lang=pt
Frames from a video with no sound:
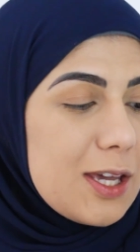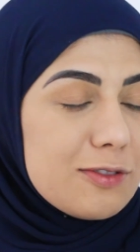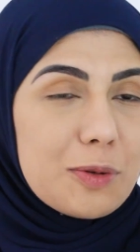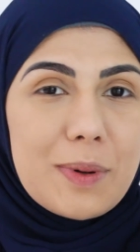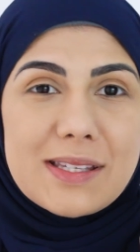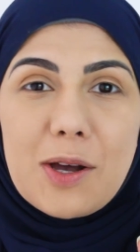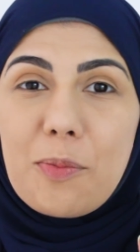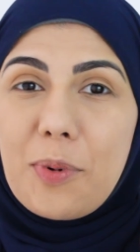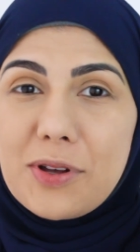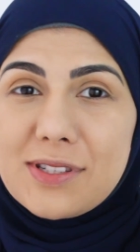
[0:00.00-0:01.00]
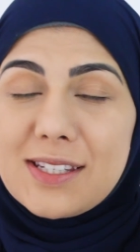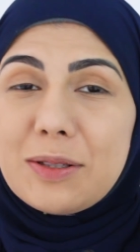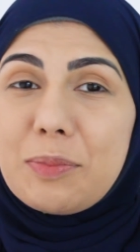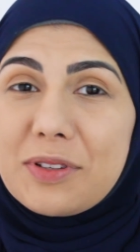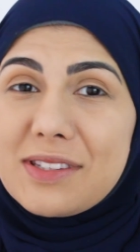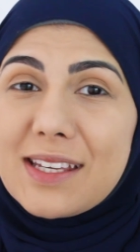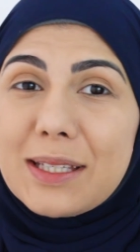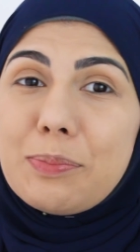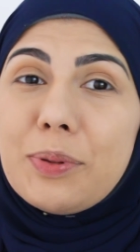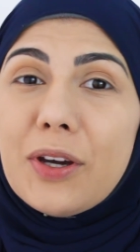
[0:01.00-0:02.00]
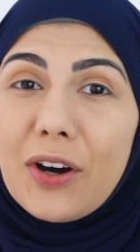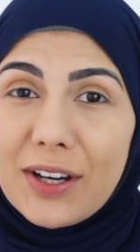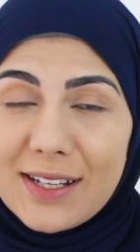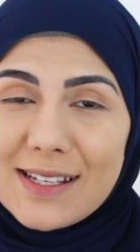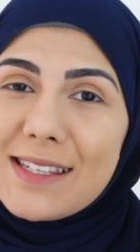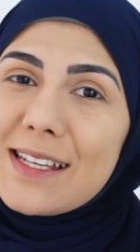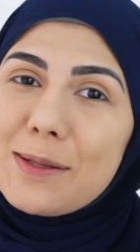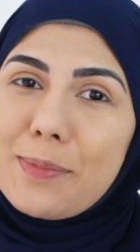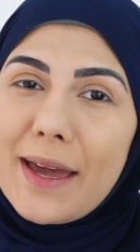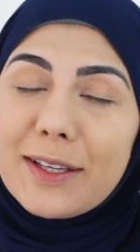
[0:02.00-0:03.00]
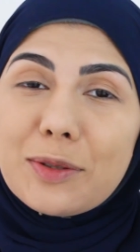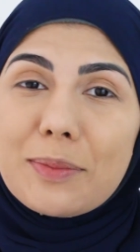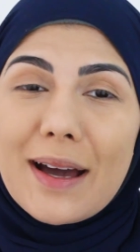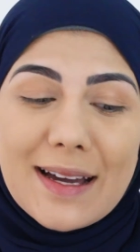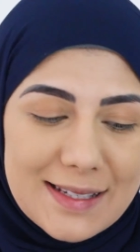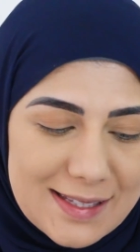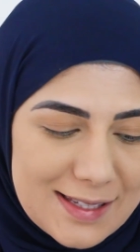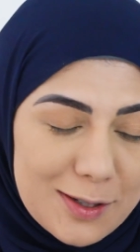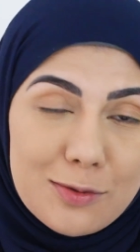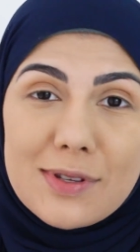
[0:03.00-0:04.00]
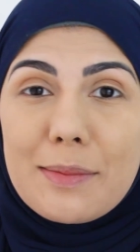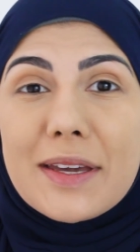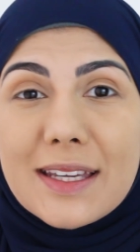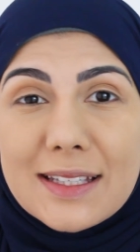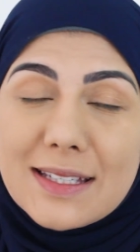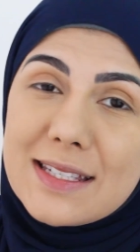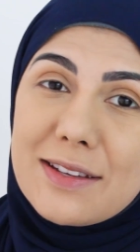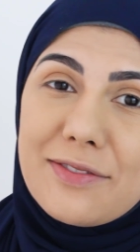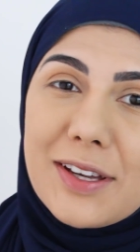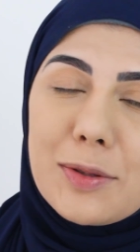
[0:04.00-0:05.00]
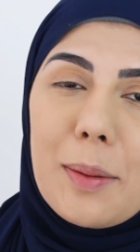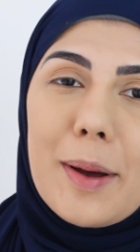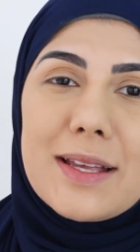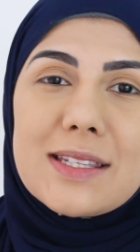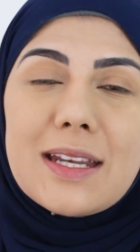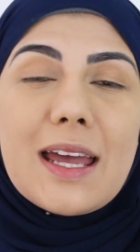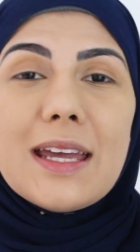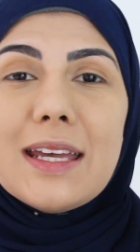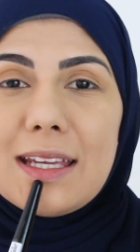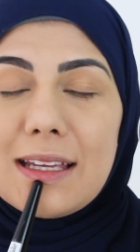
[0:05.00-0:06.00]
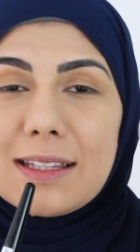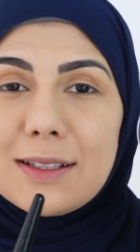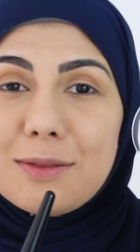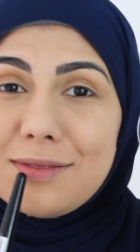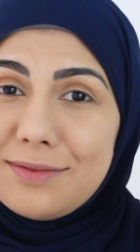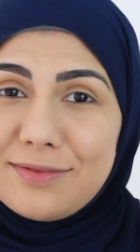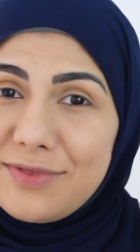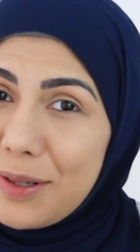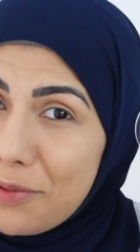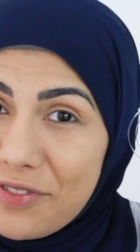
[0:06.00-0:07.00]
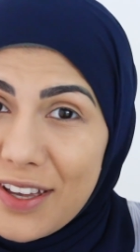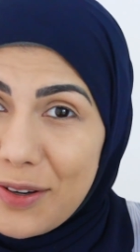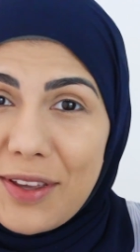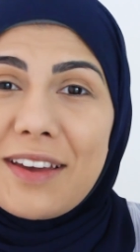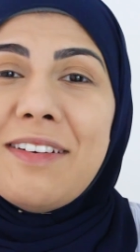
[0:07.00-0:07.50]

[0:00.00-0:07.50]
eu vou passar um pozinho, pode ser que piore esse aspecto, mas eu não sabia que ia ter esse efeito a base, né? Então, vamos ver o que